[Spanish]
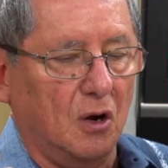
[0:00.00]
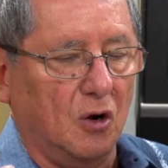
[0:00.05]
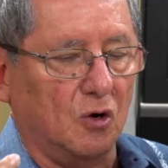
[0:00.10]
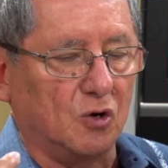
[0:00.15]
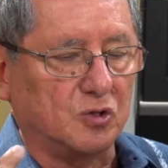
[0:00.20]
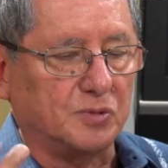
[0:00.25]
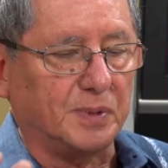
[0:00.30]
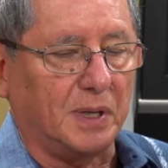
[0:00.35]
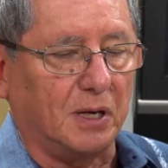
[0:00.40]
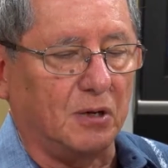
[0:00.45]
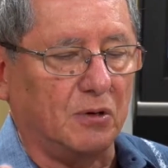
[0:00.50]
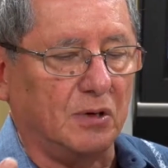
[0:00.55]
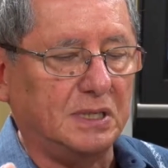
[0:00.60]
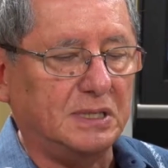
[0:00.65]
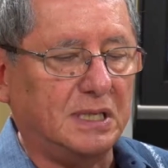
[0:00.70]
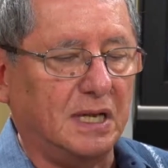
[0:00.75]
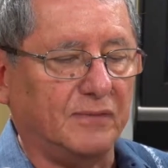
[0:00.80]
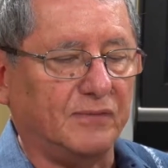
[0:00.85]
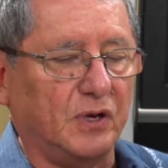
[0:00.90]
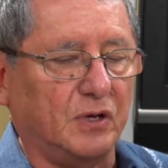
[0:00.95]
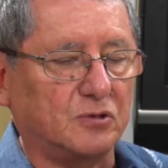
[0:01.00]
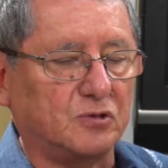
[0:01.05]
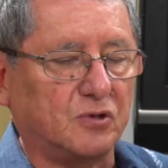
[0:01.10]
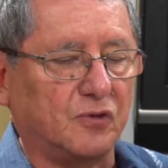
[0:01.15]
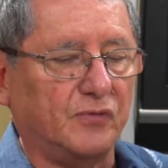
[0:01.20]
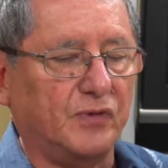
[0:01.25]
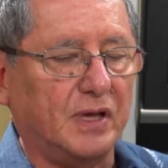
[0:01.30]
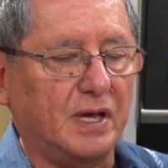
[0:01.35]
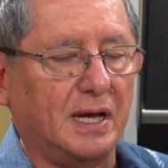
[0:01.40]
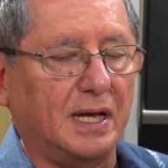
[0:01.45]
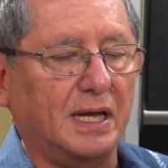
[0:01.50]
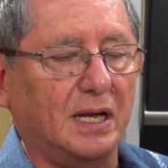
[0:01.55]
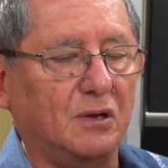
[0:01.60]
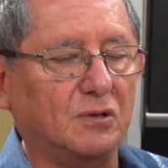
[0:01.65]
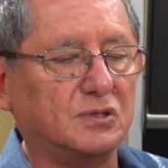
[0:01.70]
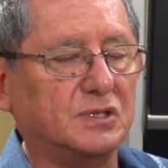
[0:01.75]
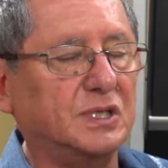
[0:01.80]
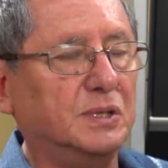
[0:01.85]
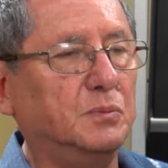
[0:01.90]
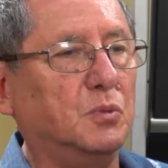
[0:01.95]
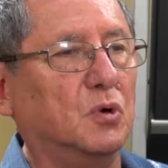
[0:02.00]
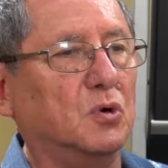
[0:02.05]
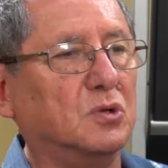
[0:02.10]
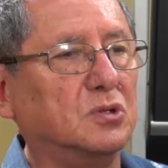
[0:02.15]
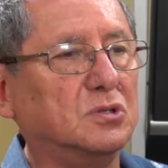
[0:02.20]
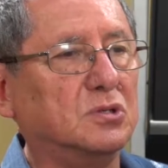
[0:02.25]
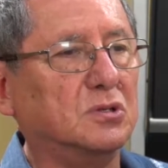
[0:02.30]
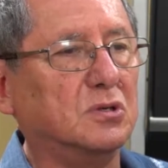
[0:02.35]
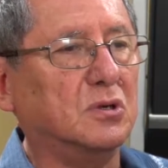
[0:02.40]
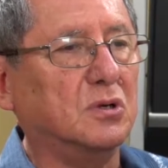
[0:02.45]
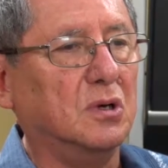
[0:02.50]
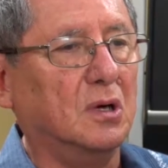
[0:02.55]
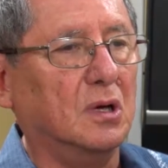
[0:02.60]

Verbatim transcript: los valores, la filosofía y los símbolos.